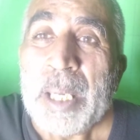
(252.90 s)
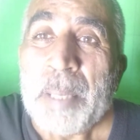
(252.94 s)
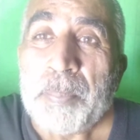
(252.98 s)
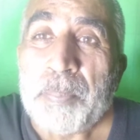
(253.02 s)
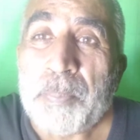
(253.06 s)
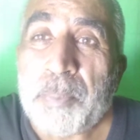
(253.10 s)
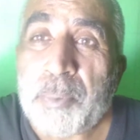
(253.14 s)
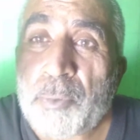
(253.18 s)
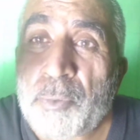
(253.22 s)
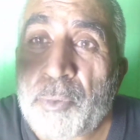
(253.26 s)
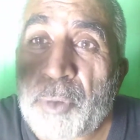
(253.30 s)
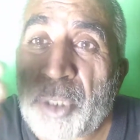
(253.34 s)

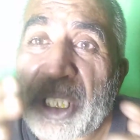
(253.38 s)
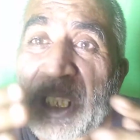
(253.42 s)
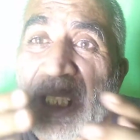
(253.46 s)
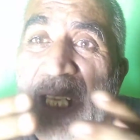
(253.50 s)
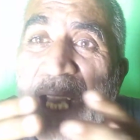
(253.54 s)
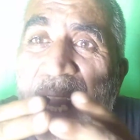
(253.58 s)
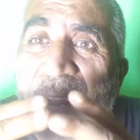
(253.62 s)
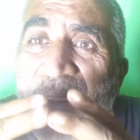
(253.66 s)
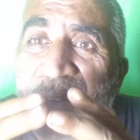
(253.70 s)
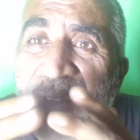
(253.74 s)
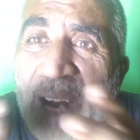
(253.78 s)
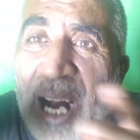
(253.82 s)
पूरी
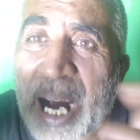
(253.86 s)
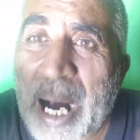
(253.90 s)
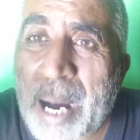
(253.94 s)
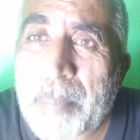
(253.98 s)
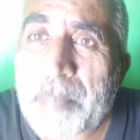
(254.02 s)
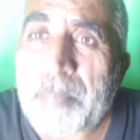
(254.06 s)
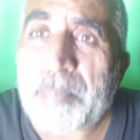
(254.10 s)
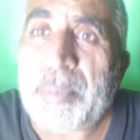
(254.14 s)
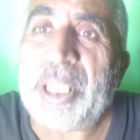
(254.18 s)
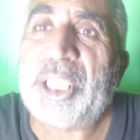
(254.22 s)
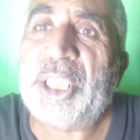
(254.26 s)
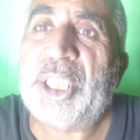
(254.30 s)
आवाम
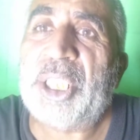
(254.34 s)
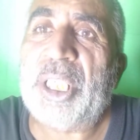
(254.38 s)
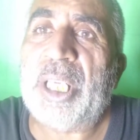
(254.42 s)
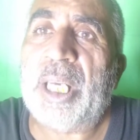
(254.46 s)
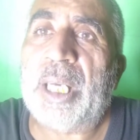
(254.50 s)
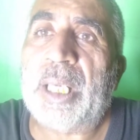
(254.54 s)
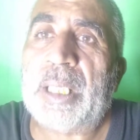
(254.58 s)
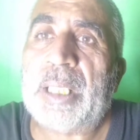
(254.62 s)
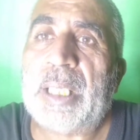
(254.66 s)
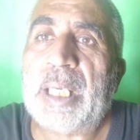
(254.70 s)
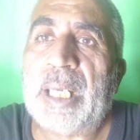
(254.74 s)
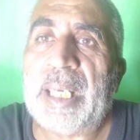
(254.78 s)
में
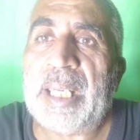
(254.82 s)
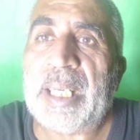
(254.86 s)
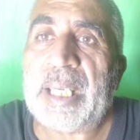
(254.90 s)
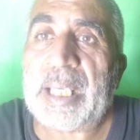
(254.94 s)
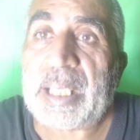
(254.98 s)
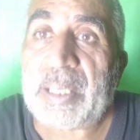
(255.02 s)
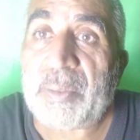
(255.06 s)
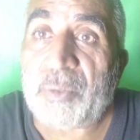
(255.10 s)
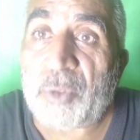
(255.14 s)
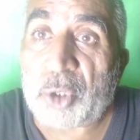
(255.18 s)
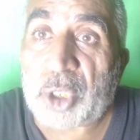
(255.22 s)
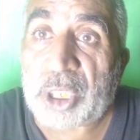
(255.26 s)
शेयर
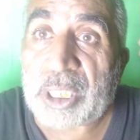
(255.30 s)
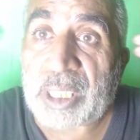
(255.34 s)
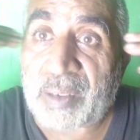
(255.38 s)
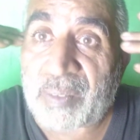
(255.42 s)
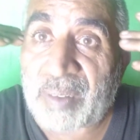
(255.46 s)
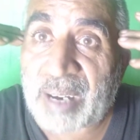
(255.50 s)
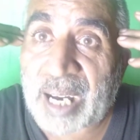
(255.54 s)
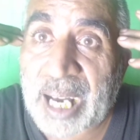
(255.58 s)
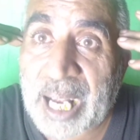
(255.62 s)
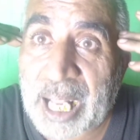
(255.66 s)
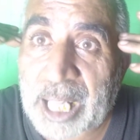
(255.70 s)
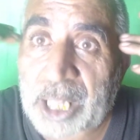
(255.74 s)
करें कि वो
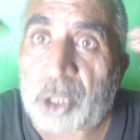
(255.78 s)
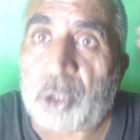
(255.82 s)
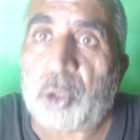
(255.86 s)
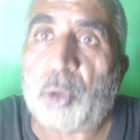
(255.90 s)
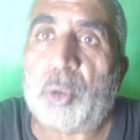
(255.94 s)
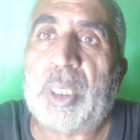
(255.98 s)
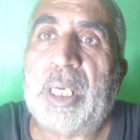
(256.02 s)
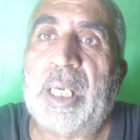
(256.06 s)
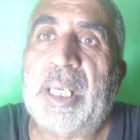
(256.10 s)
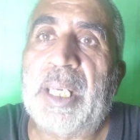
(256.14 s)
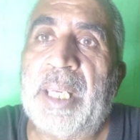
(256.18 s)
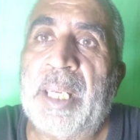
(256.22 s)
सवाल तो
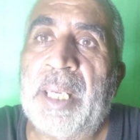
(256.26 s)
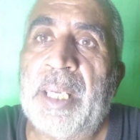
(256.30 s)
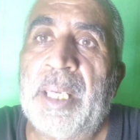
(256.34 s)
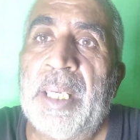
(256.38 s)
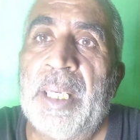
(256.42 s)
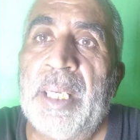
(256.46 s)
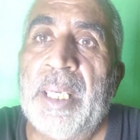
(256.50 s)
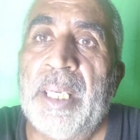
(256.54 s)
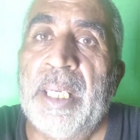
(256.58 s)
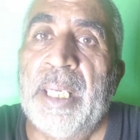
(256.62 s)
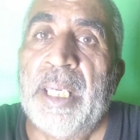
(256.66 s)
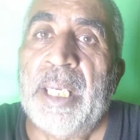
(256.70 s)
करें
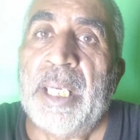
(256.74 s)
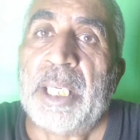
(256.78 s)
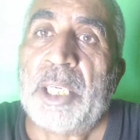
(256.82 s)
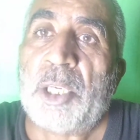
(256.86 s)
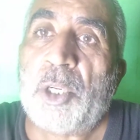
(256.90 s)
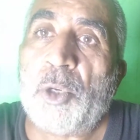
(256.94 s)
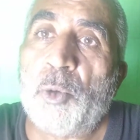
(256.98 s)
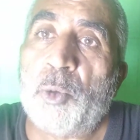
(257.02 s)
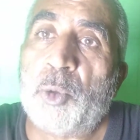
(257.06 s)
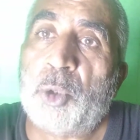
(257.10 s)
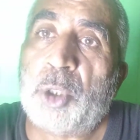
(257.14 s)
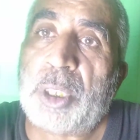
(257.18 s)

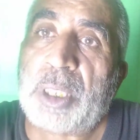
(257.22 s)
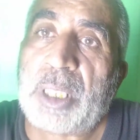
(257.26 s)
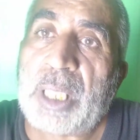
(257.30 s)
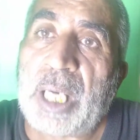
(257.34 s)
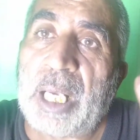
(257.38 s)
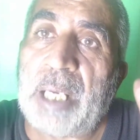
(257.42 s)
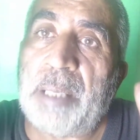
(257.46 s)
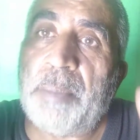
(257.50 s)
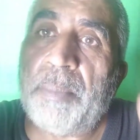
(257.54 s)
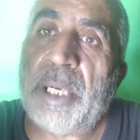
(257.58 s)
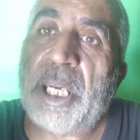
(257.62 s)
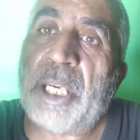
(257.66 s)
कि उस
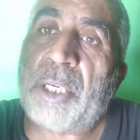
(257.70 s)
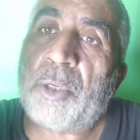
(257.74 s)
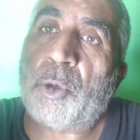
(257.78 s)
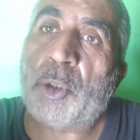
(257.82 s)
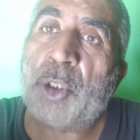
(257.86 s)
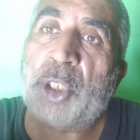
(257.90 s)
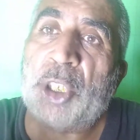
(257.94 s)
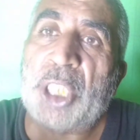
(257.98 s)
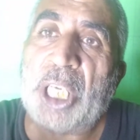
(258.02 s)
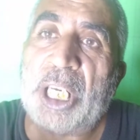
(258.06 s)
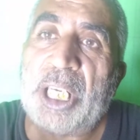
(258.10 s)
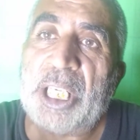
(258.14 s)
कलमे को
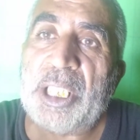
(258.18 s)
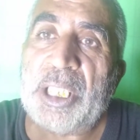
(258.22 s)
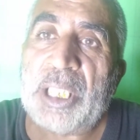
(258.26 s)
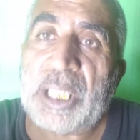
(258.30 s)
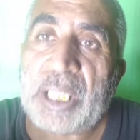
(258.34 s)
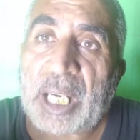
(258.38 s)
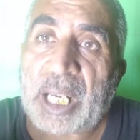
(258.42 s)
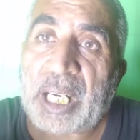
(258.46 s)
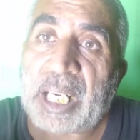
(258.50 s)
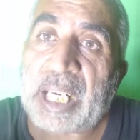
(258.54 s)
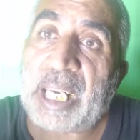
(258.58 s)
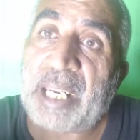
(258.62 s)
शहीद
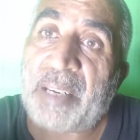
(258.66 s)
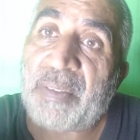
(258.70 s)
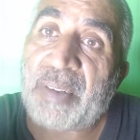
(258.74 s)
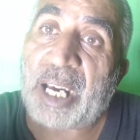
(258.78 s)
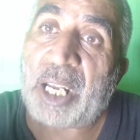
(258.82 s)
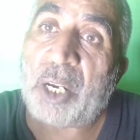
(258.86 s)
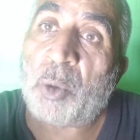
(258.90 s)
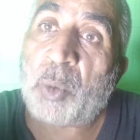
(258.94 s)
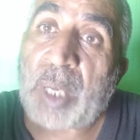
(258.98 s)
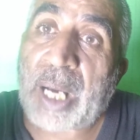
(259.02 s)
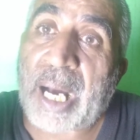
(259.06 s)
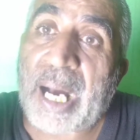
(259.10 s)
करने
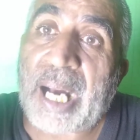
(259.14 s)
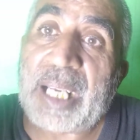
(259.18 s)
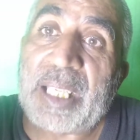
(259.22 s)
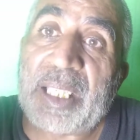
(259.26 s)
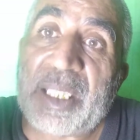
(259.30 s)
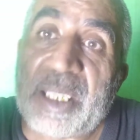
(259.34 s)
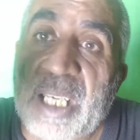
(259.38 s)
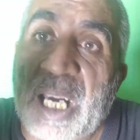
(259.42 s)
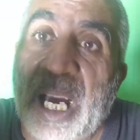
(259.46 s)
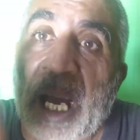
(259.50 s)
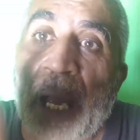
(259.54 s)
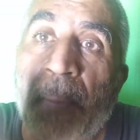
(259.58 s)
वालों का
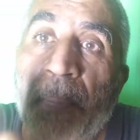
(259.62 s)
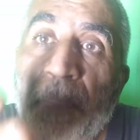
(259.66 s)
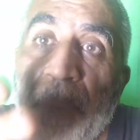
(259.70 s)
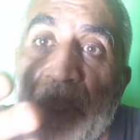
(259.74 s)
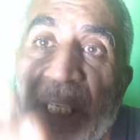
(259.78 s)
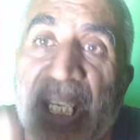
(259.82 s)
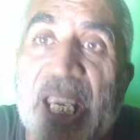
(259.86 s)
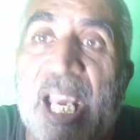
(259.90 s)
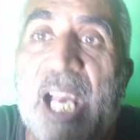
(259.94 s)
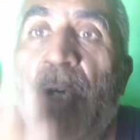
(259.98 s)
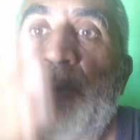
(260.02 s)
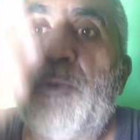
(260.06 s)
अंजाम
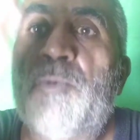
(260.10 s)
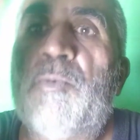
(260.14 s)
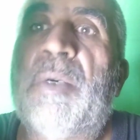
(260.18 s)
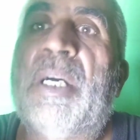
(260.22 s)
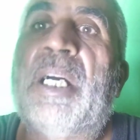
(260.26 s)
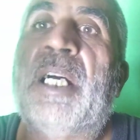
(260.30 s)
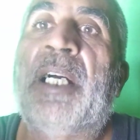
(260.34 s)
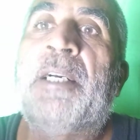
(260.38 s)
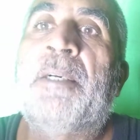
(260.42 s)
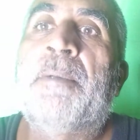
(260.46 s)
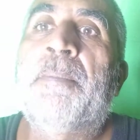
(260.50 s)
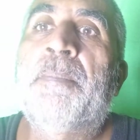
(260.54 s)
क्या
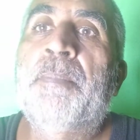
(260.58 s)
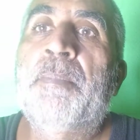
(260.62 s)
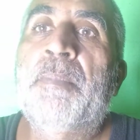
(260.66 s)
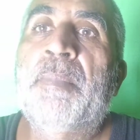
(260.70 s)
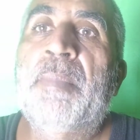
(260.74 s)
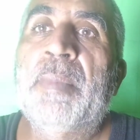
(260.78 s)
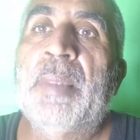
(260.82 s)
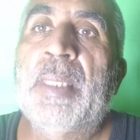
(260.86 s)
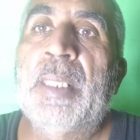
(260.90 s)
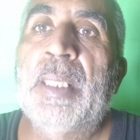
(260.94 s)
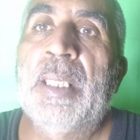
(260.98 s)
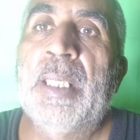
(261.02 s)
हुआ
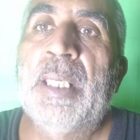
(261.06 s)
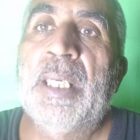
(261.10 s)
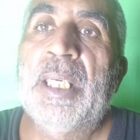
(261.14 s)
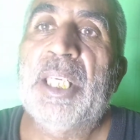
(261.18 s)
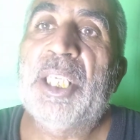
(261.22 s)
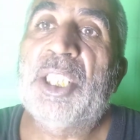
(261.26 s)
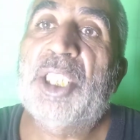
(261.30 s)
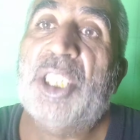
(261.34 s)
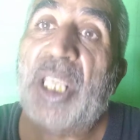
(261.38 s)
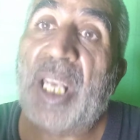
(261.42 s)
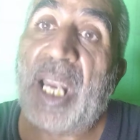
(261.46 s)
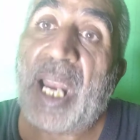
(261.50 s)

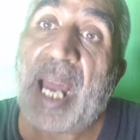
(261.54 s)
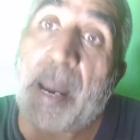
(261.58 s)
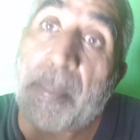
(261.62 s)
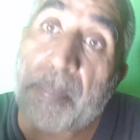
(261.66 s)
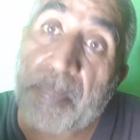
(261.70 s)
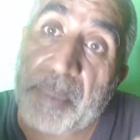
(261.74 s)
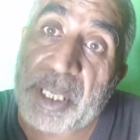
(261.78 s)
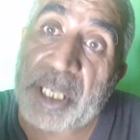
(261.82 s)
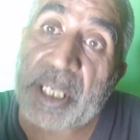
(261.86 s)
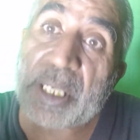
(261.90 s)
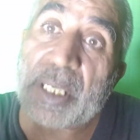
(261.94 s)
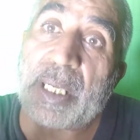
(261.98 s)

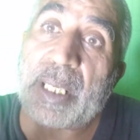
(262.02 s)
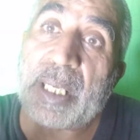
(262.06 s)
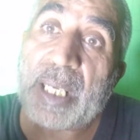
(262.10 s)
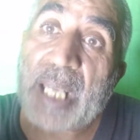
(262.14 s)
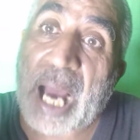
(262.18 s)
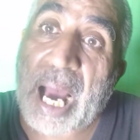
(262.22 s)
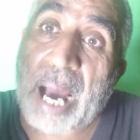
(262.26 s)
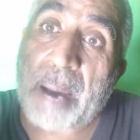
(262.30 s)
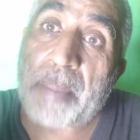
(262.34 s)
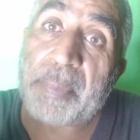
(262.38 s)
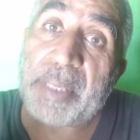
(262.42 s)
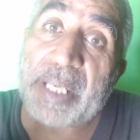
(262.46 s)
इस्लामी
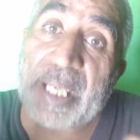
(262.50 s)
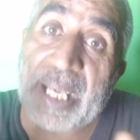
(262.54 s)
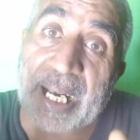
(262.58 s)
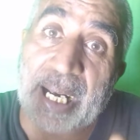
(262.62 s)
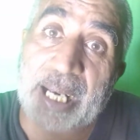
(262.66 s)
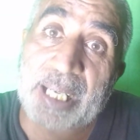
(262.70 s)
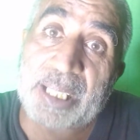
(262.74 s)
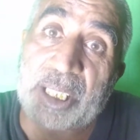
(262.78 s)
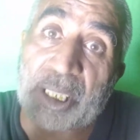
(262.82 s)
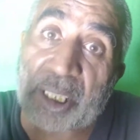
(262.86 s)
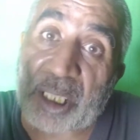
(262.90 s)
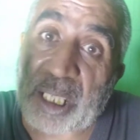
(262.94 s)
नाम
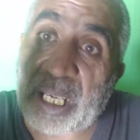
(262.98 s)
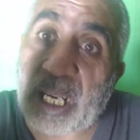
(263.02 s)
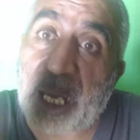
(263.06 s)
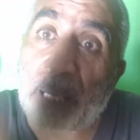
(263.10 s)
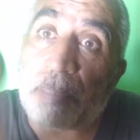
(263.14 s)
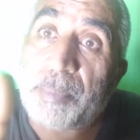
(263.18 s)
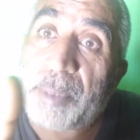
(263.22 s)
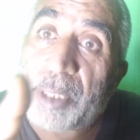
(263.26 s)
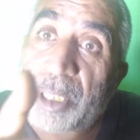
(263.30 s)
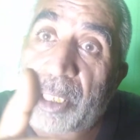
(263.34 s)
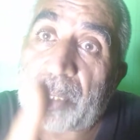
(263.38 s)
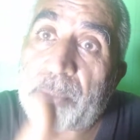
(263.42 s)
नहाद
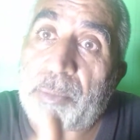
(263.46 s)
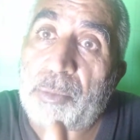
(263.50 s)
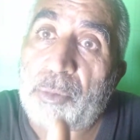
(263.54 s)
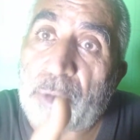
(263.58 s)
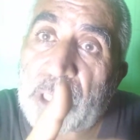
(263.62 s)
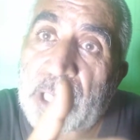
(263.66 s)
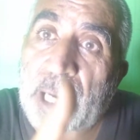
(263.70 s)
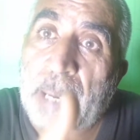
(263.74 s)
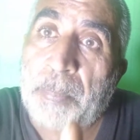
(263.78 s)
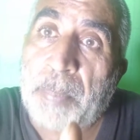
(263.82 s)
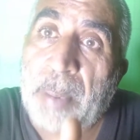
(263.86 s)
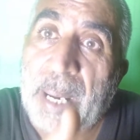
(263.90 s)
इस्लामी
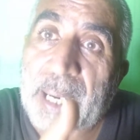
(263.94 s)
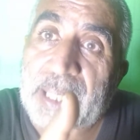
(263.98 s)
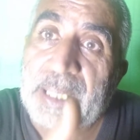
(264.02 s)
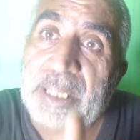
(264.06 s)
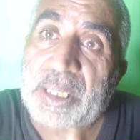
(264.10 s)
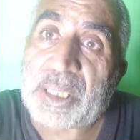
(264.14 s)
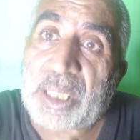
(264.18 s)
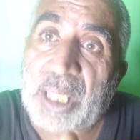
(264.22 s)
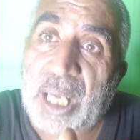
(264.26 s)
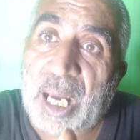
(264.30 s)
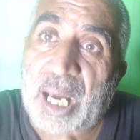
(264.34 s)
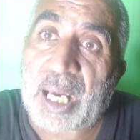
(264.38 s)
जमहूरिया
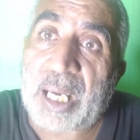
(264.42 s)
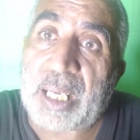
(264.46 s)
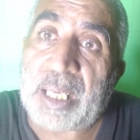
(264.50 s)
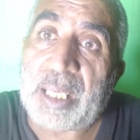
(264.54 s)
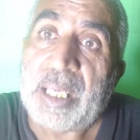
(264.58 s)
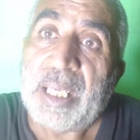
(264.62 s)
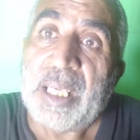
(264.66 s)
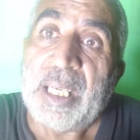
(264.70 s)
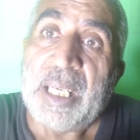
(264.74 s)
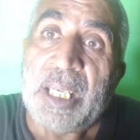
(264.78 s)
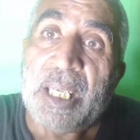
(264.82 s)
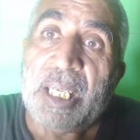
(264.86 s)
पाकिस्तान
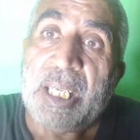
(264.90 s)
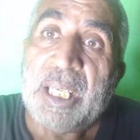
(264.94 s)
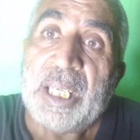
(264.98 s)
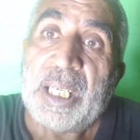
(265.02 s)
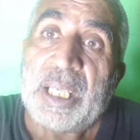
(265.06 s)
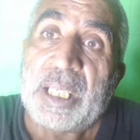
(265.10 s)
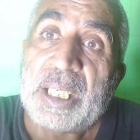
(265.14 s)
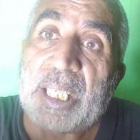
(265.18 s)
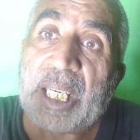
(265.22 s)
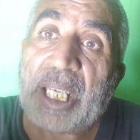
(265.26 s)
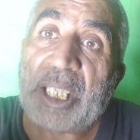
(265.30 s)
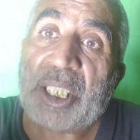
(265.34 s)
के